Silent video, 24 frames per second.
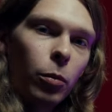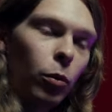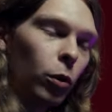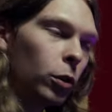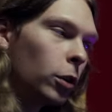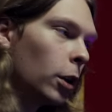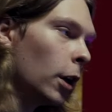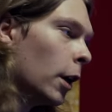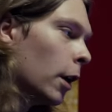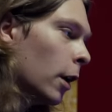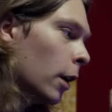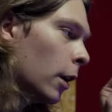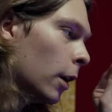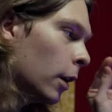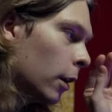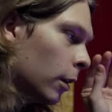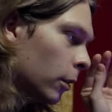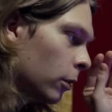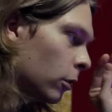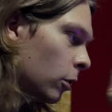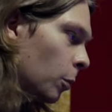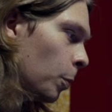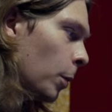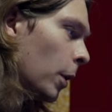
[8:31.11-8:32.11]
Вот
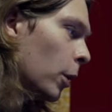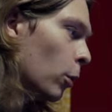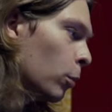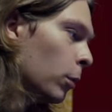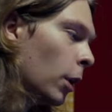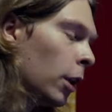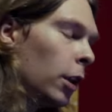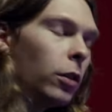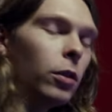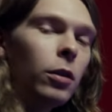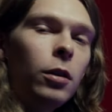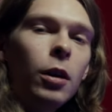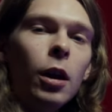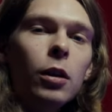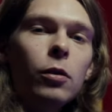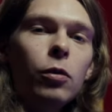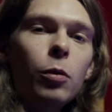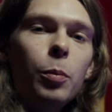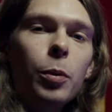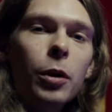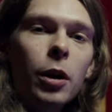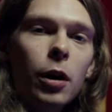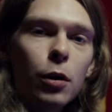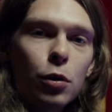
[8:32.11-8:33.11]
теперь у меня нет, нет
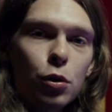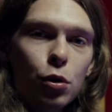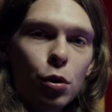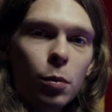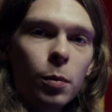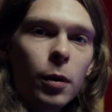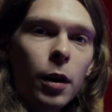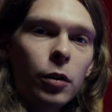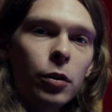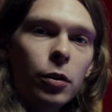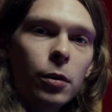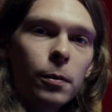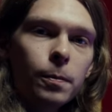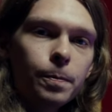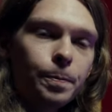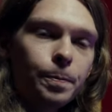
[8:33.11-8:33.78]
выпирающего баса.